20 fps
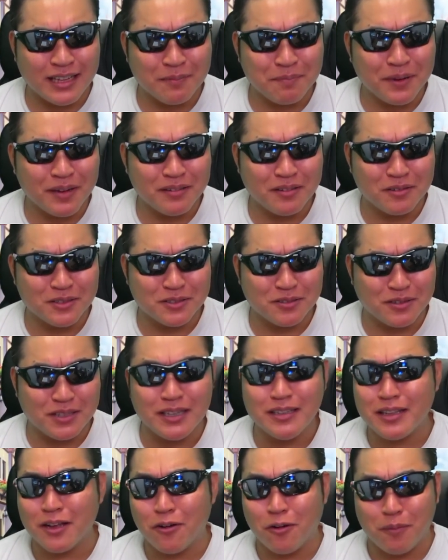7%のうち
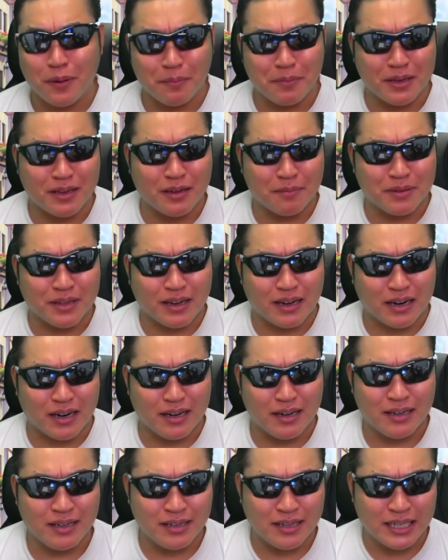の2.5%ピックアップだ
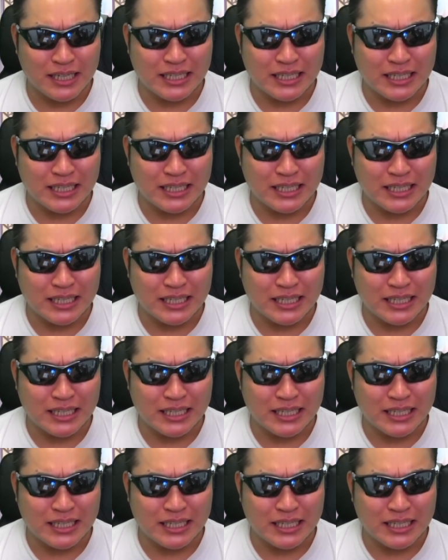から。い